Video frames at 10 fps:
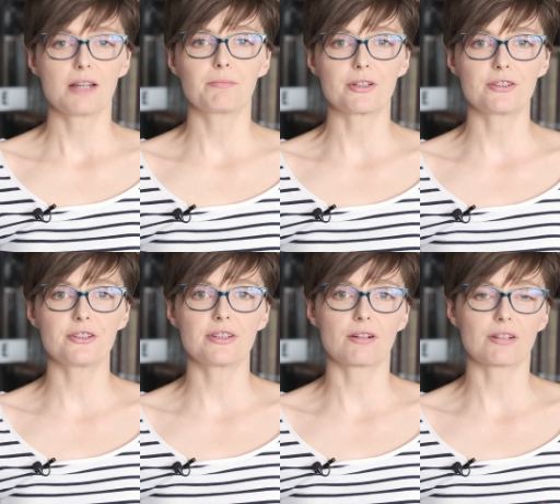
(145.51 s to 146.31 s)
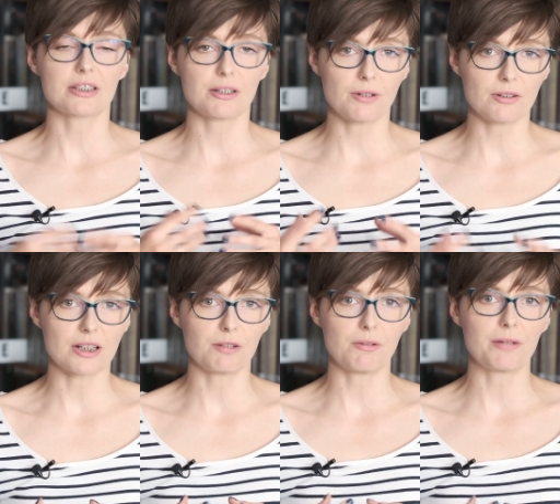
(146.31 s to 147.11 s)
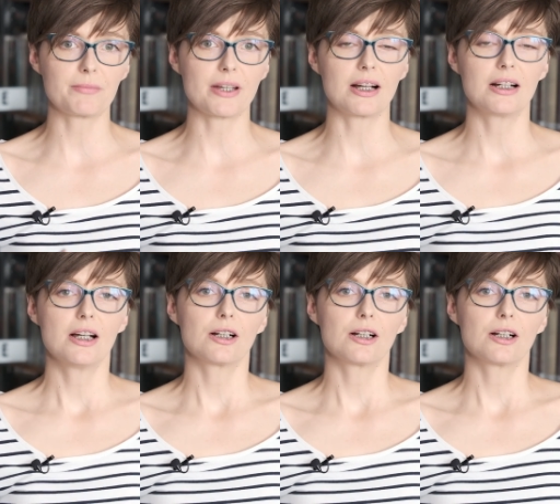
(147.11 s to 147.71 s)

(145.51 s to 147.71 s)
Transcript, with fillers: Będzina oraz całego Zagłębia,